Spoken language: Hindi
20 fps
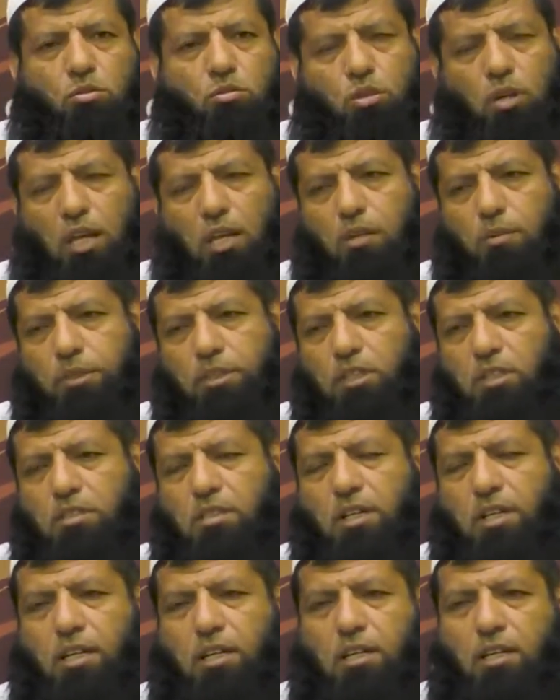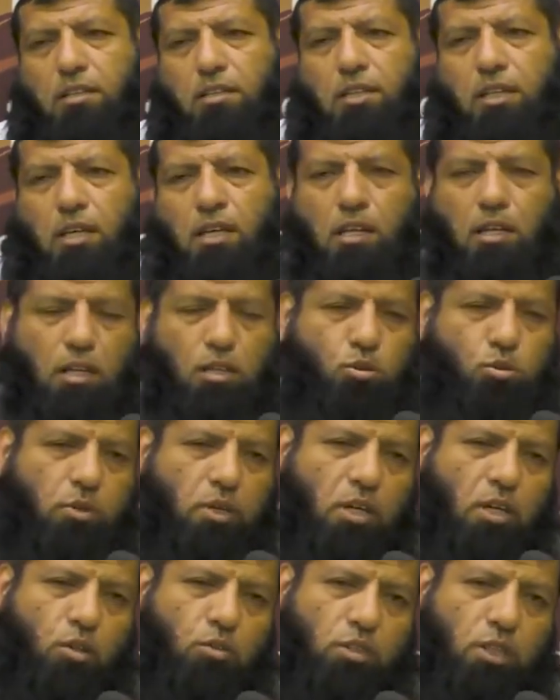तो कुरान मजीद जिक्र करते हैं अल्लाह
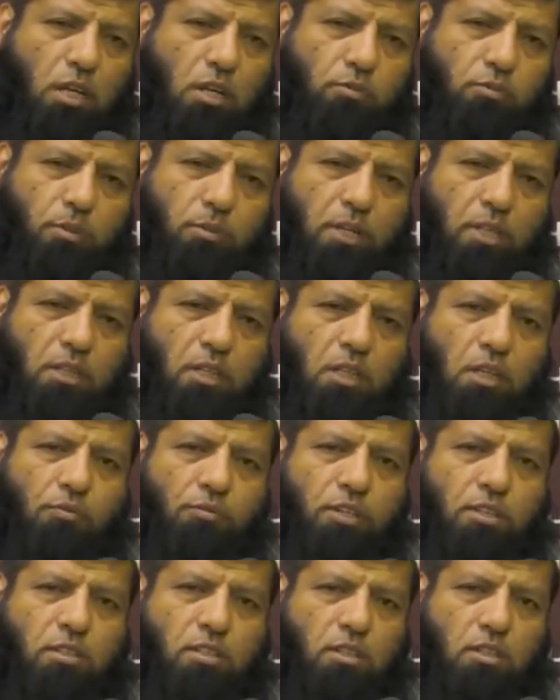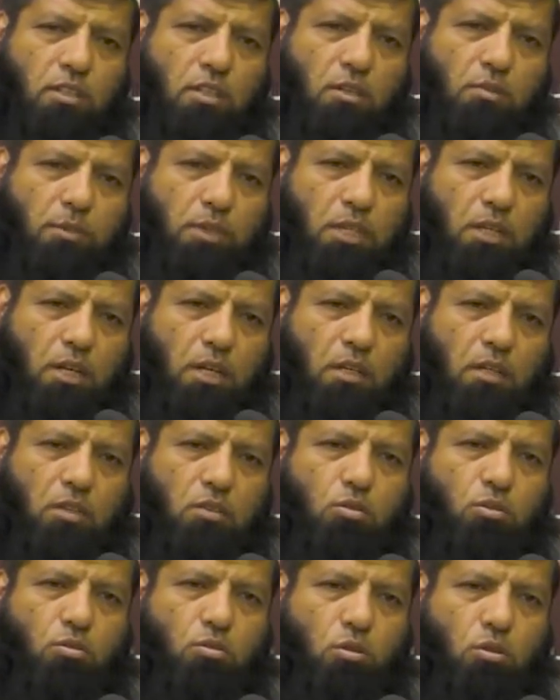सुबहान ताली फरमाते हैं कि
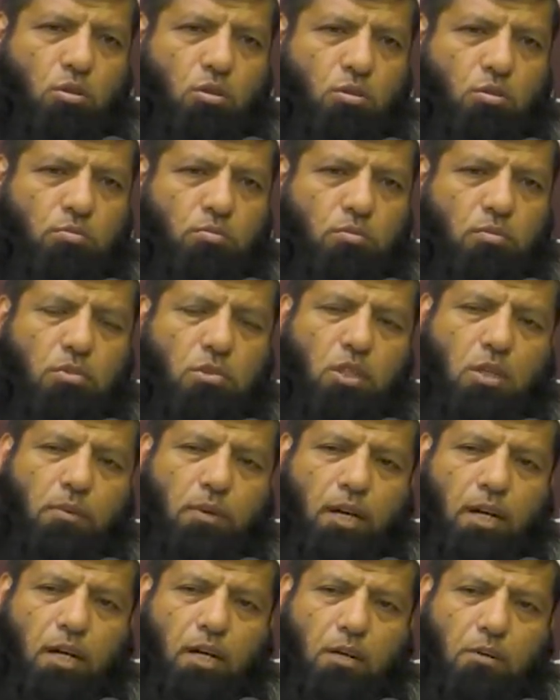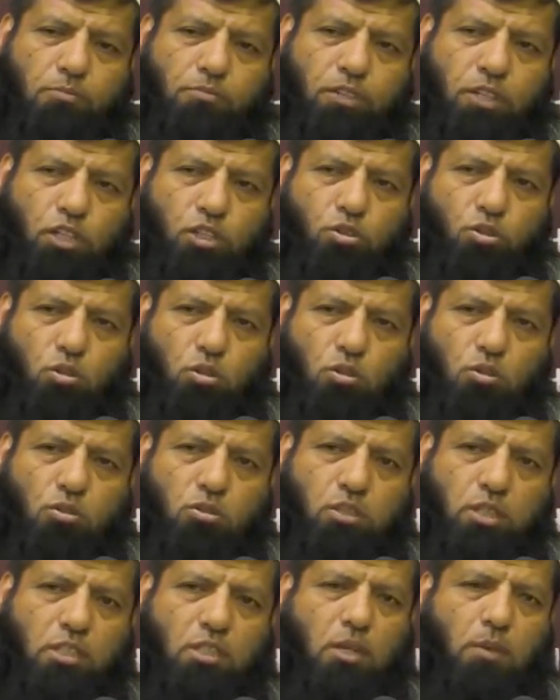फ़सजदलमलाकतकुल्लहम तमाम फरिश्तों
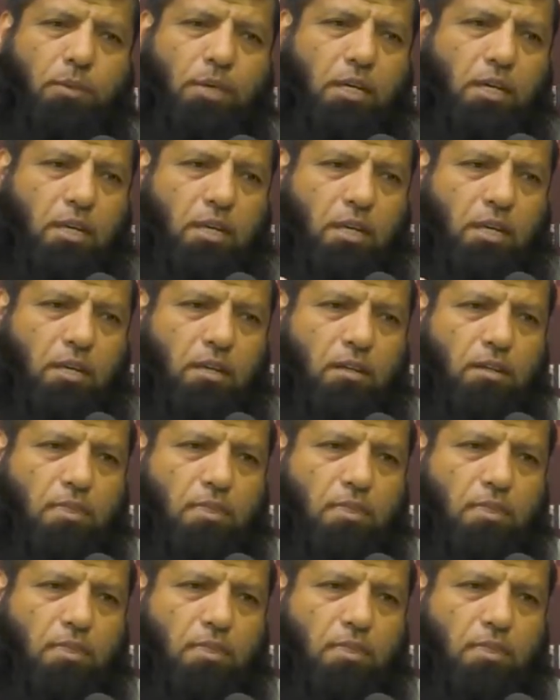सजदे में गिर गए